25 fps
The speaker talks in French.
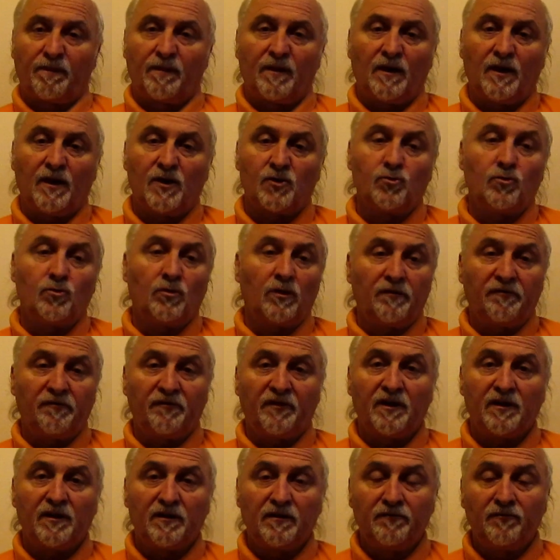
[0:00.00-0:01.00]
Un jour, un
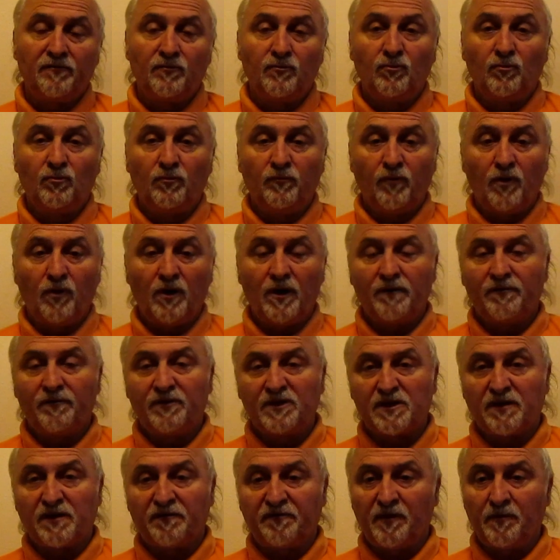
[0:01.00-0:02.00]
frère est venu nous voir avec
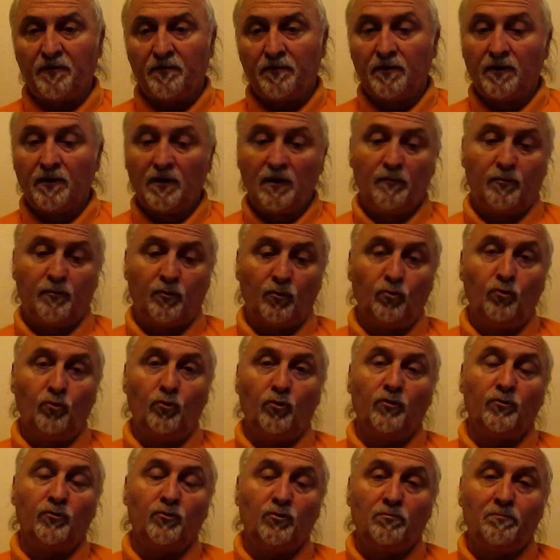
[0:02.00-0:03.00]
sa femme pour nous
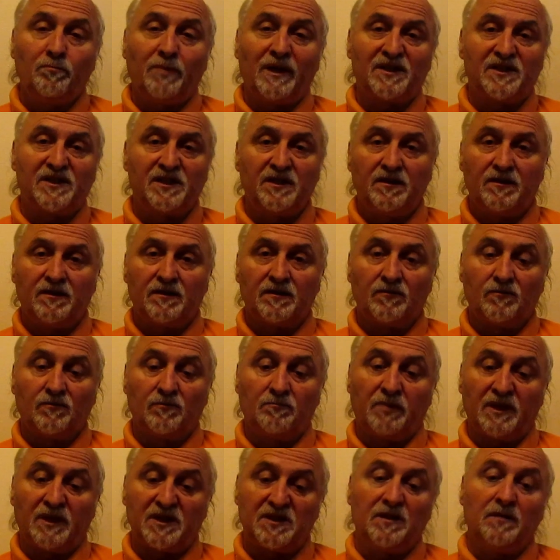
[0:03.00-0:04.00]
rendre une bassine, une
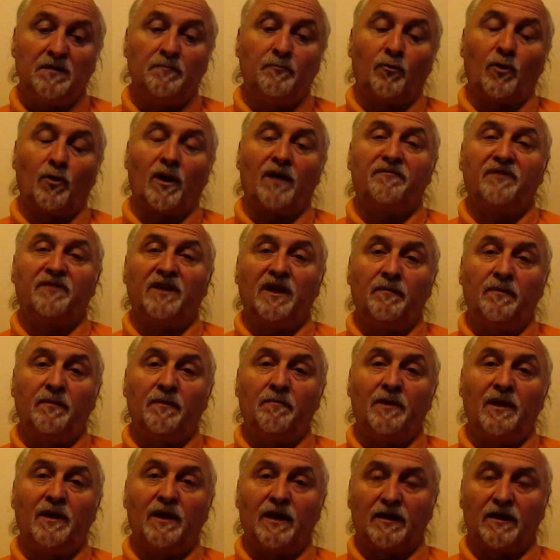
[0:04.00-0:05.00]
bassine pour laver les bébés.